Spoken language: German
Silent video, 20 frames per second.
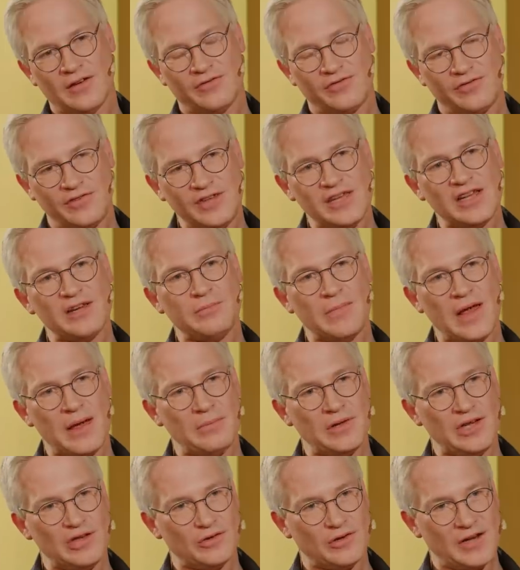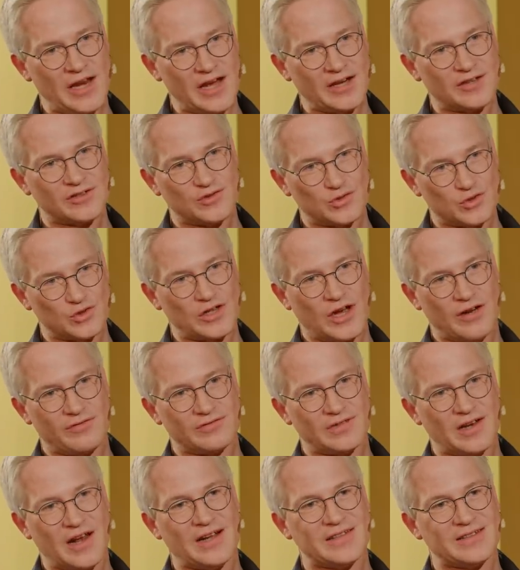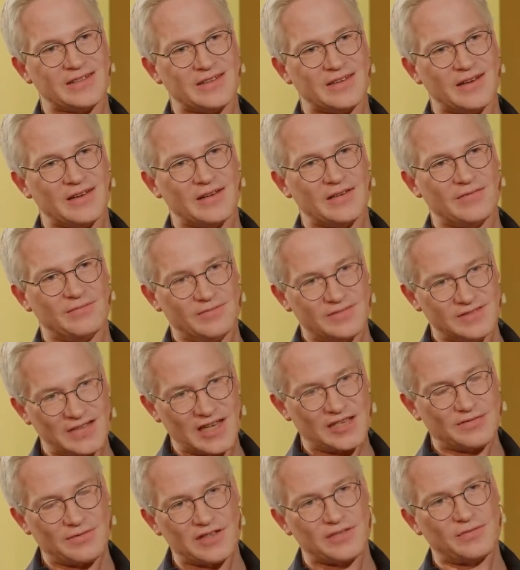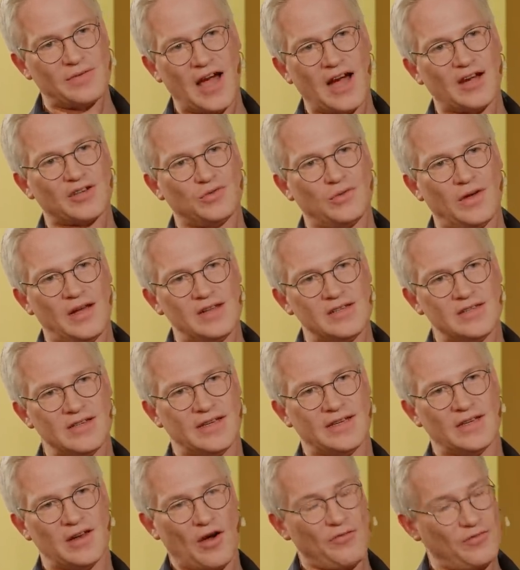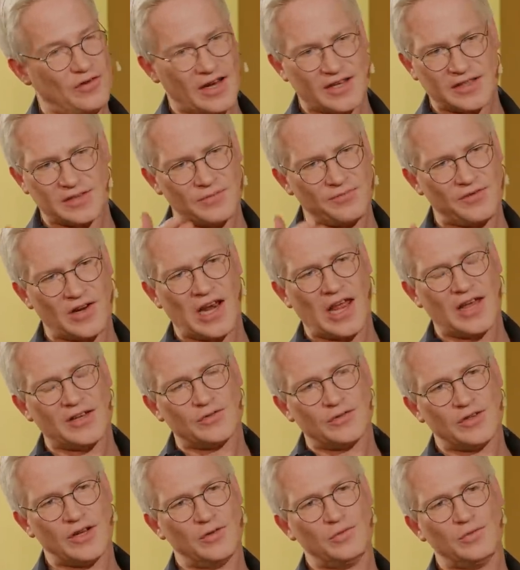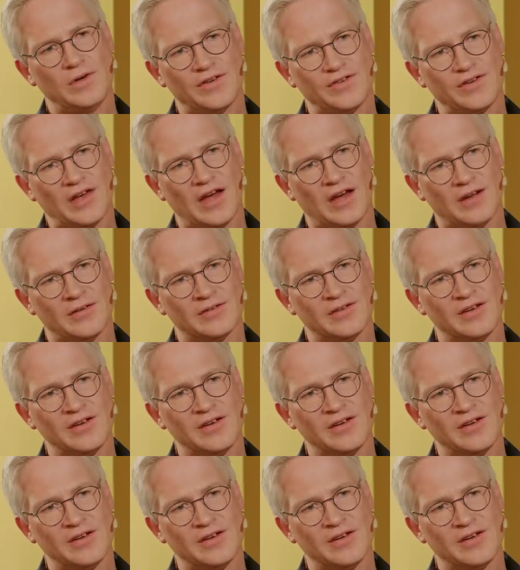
viel mehr Millionäre zu schaffen als das, was wir aktuell sehen, auch vielleicht im Vergleich zu den USA.